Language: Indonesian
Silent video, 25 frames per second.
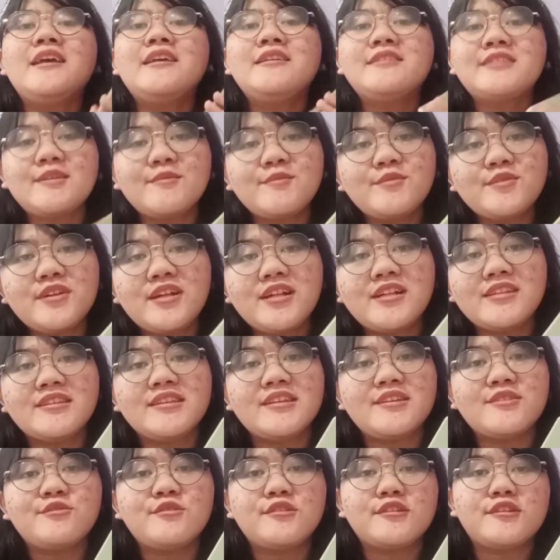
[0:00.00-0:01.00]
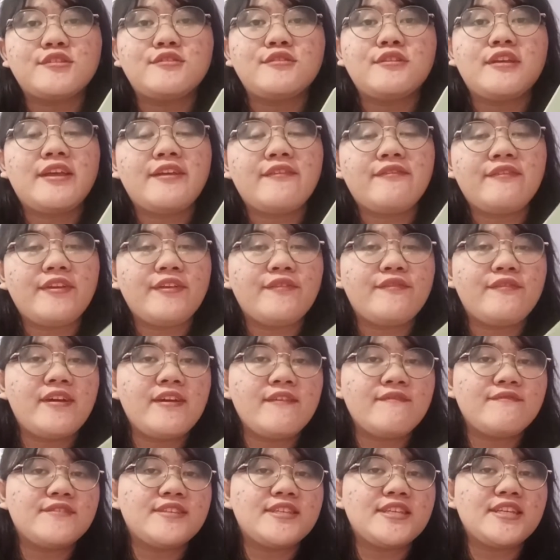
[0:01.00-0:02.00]
Samsung Galaxy s 22 FE
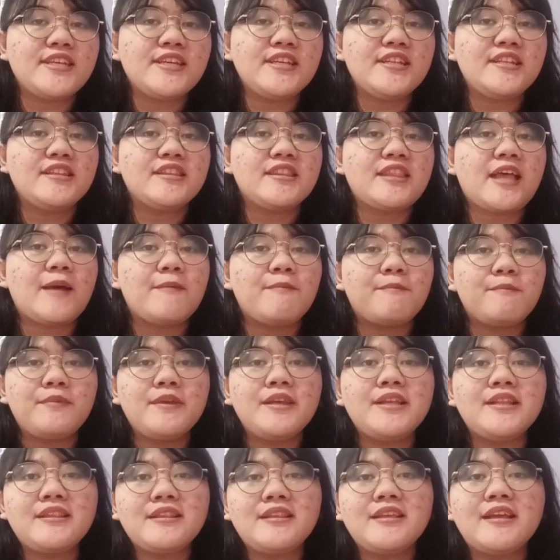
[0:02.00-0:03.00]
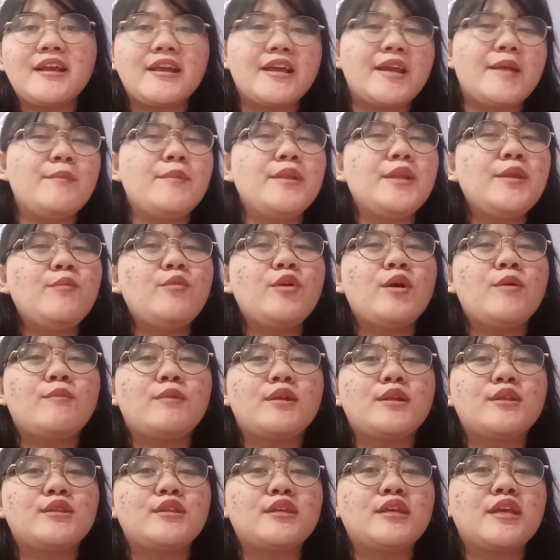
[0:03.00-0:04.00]
5G. Tapi 3 game ini
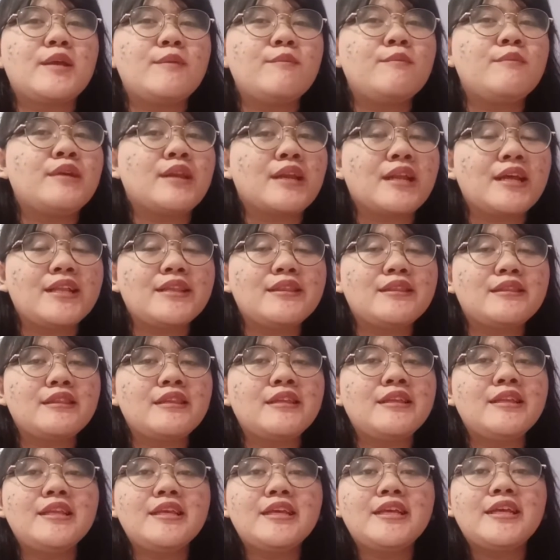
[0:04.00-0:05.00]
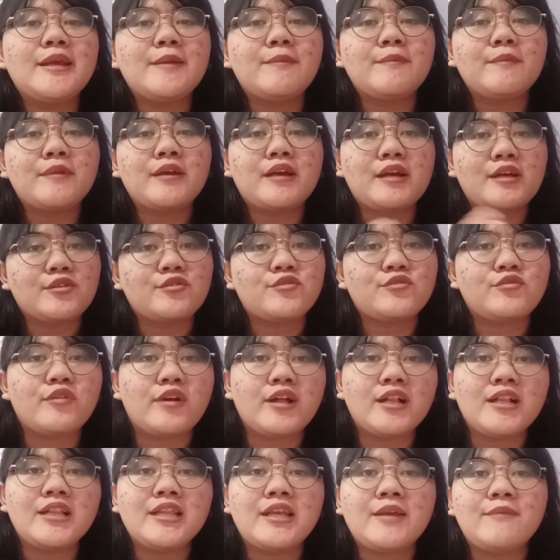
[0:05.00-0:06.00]
bukan berarti game berat, ini game
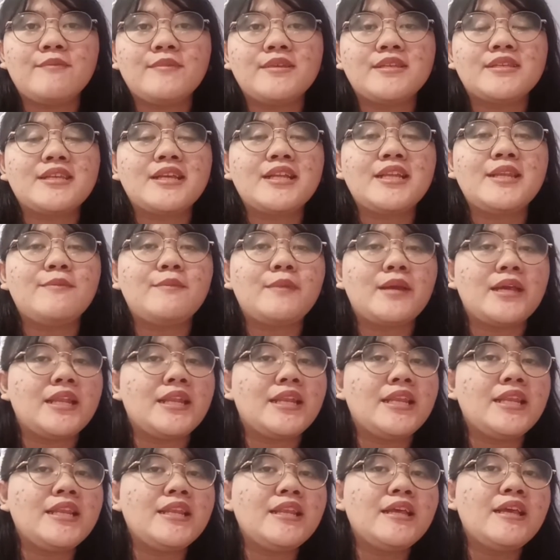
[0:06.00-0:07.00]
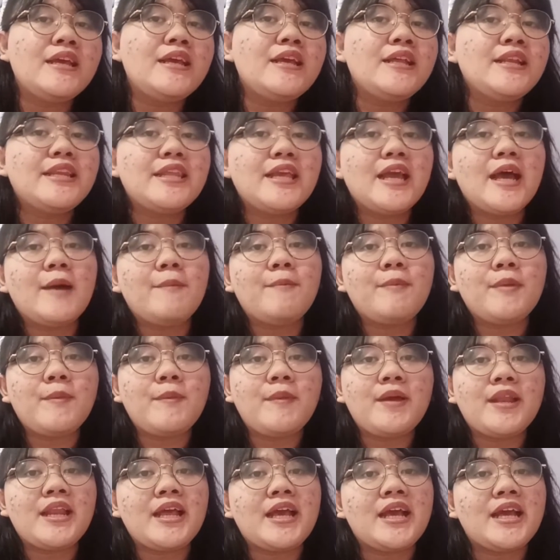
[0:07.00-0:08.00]
casual yang bisa dimainin di
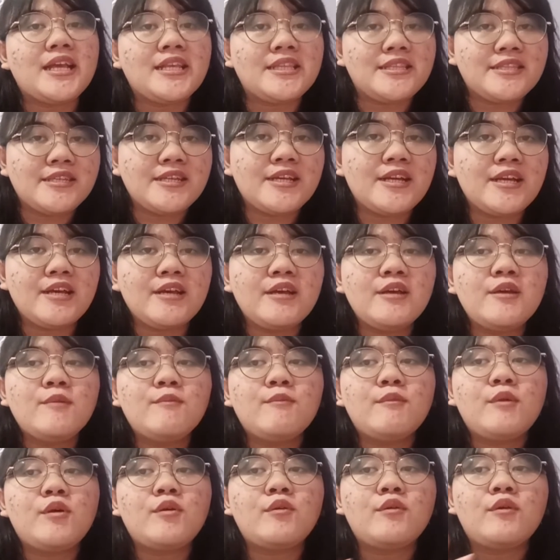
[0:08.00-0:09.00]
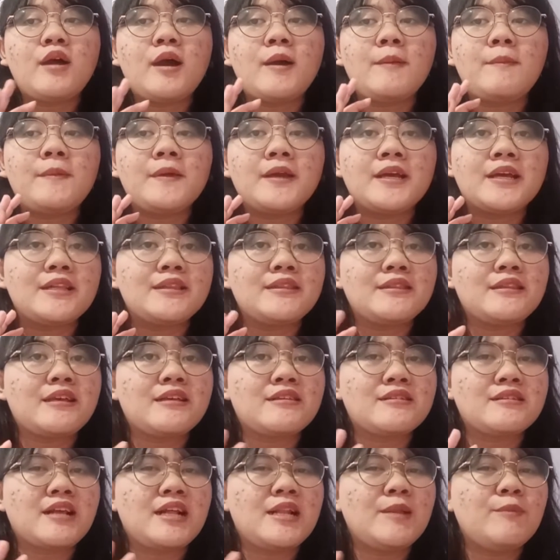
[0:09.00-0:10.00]
HP mana aja. Mau HP
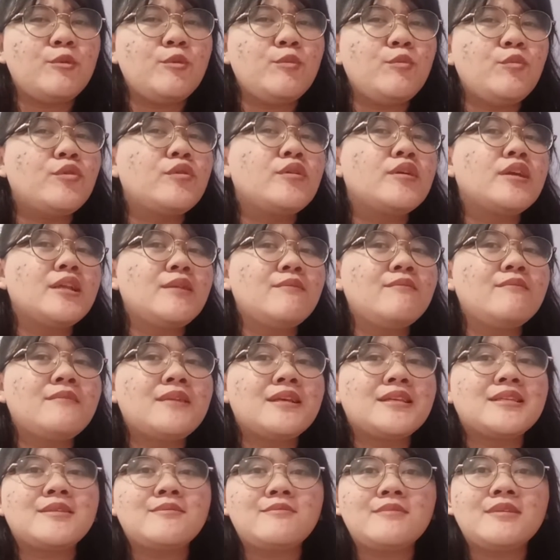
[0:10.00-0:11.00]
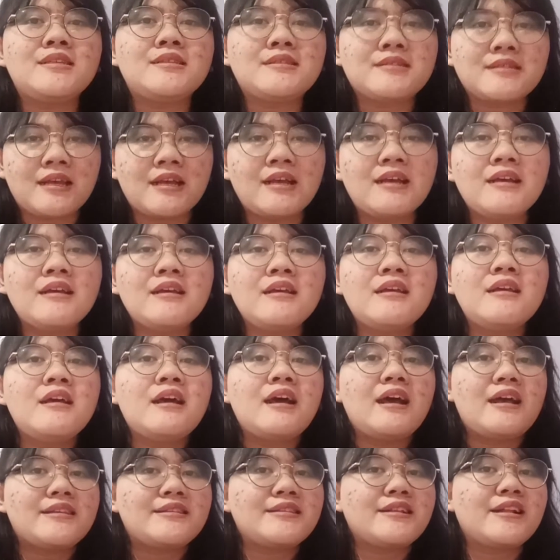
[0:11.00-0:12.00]
kentang sekalipun mungkin masih bisa
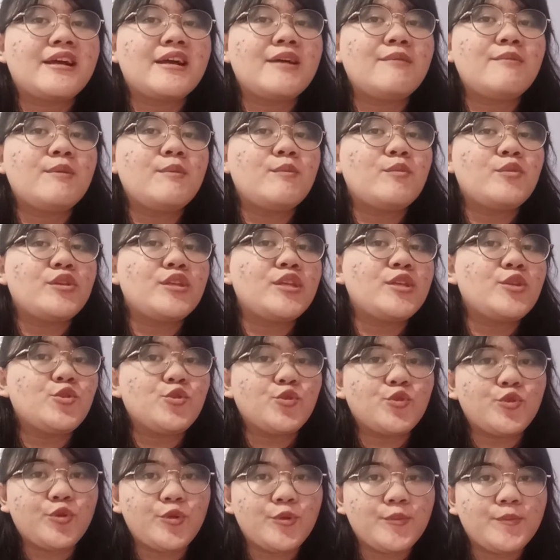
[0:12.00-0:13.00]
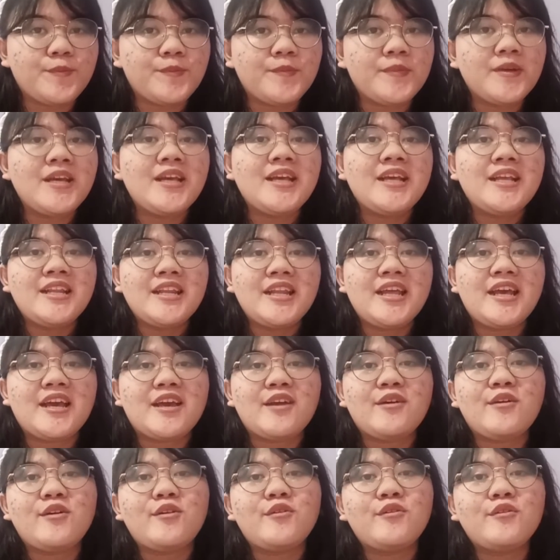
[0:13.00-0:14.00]
asalkan memorinya cukup.
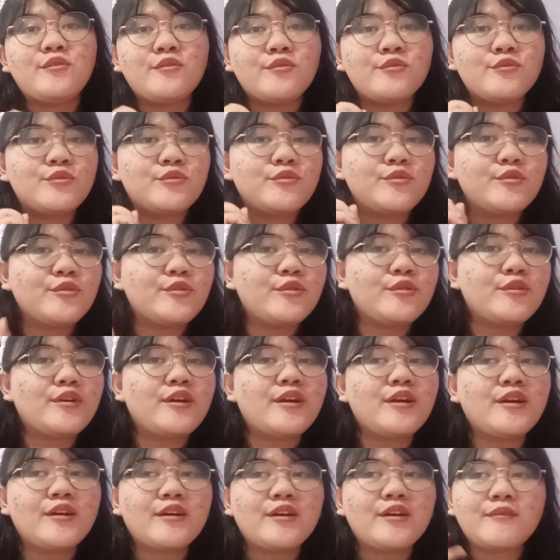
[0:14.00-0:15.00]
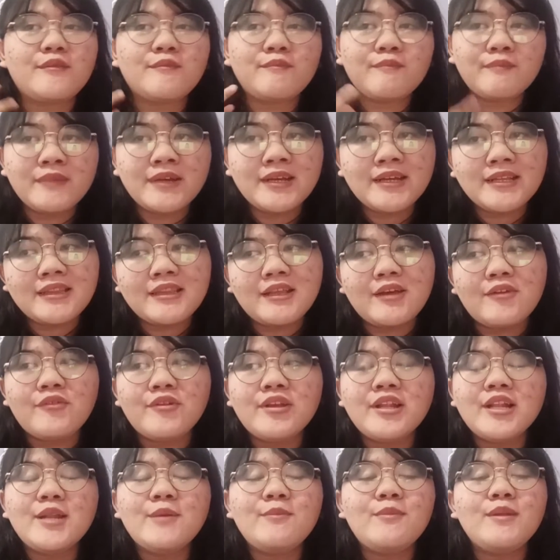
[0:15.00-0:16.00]
Nah, untuk
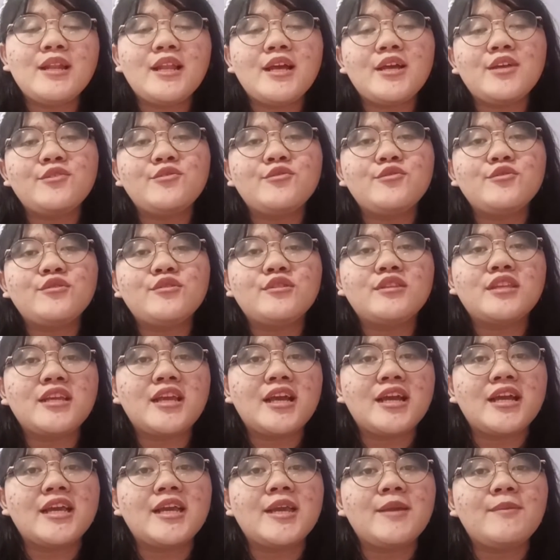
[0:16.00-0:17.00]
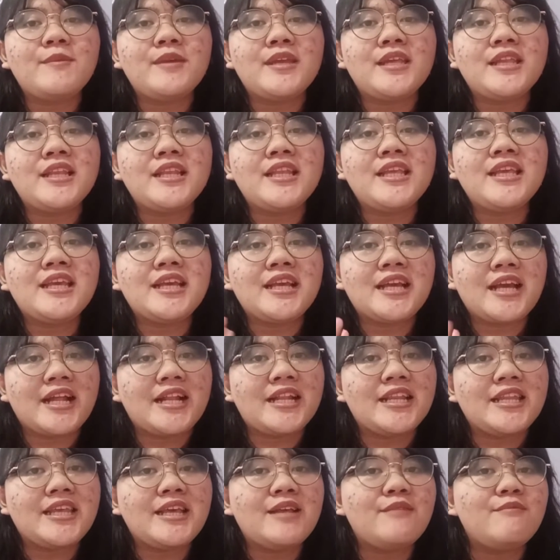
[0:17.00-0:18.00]
Mengetahui lebih lanjut tiga game ini,
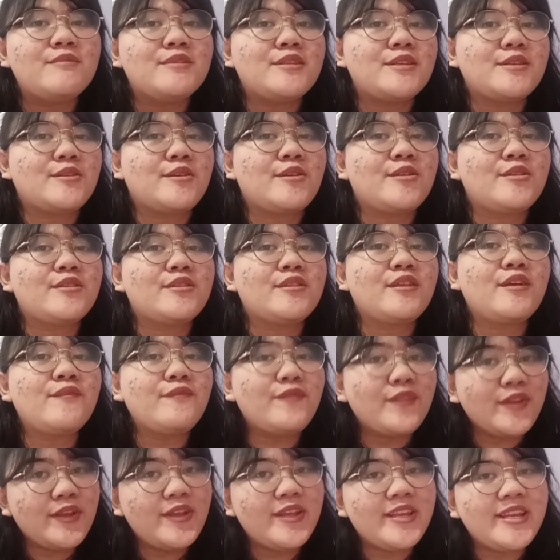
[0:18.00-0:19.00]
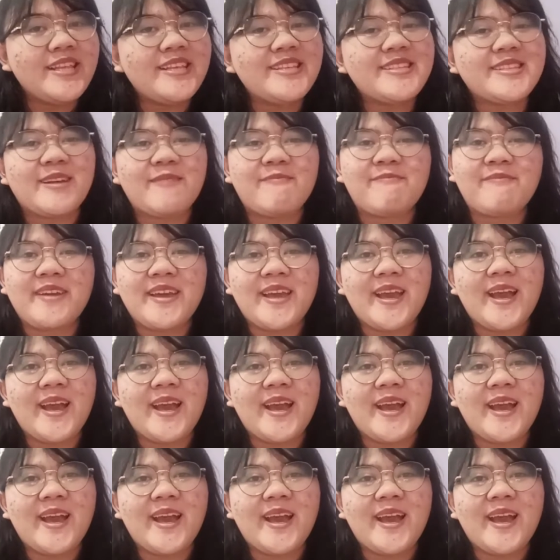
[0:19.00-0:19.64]
kalian bisa tonton video ini sampai